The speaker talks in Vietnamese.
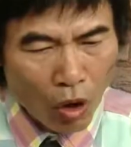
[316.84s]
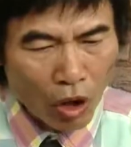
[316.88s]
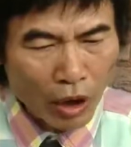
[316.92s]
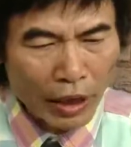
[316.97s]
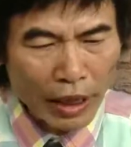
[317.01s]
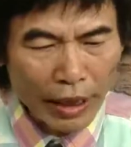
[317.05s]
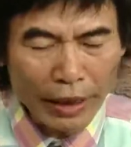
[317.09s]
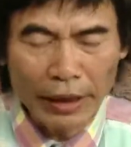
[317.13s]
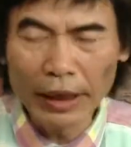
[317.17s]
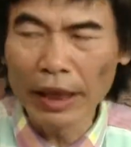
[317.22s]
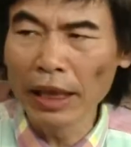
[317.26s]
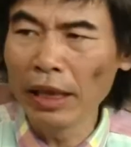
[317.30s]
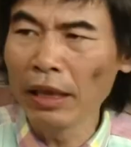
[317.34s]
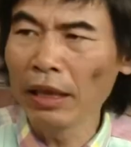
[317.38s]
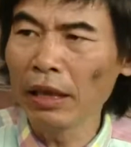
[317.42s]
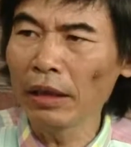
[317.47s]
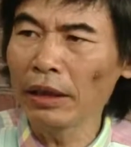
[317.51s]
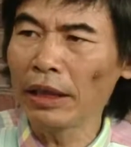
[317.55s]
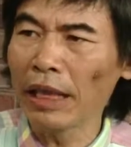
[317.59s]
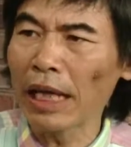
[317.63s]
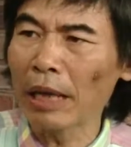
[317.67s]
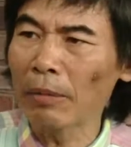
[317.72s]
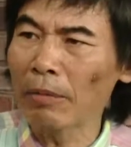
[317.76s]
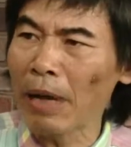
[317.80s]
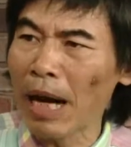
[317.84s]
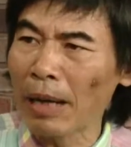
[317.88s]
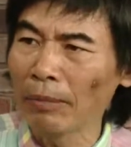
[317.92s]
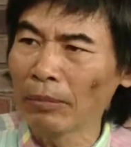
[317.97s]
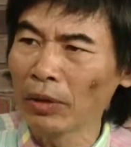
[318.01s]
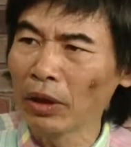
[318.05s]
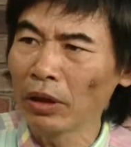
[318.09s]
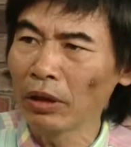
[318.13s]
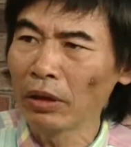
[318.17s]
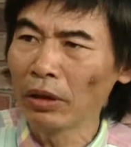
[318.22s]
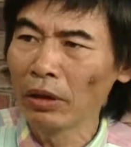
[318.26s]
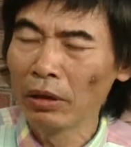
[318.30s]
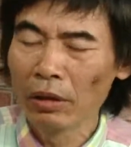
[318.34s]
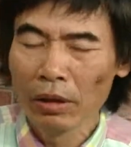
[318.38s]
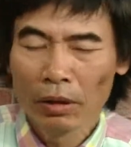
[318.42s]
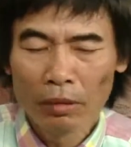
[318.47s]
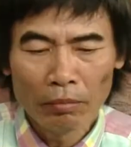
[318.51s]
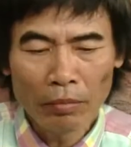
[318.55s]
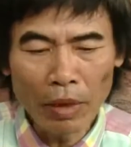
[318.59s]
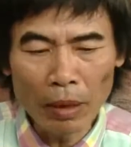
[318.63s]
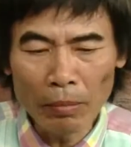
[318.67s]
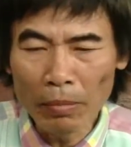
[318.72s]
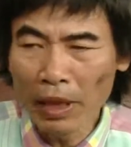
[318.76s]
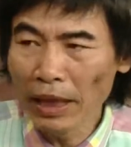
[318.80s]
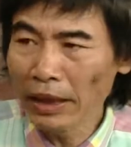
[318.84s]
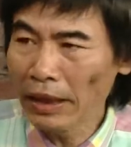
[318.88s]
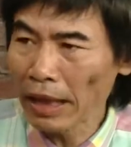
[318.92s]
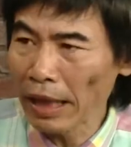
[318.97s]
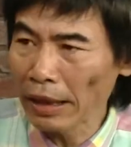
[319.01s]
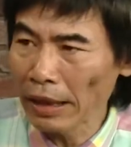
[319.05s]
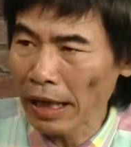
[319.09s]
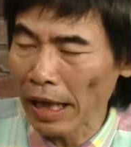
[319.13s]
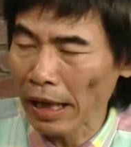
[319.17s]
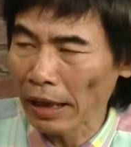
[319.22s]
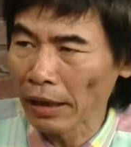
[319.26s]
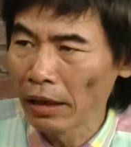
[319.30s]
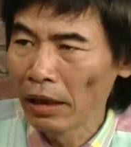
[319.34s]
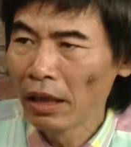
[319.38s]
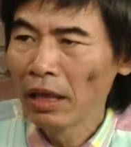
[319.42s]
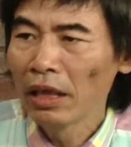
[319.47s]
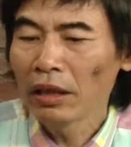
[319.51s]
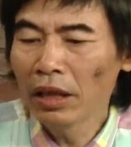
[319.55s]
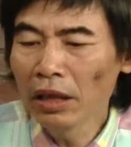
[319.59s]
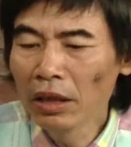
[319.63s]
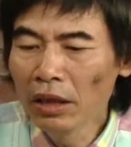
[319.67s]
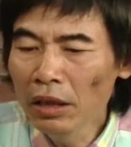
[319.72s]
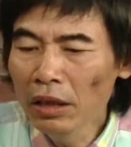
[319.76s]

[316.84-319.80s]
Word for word: còn cái gì nữa chỉ ăn bám thôi mà bị sa thải thì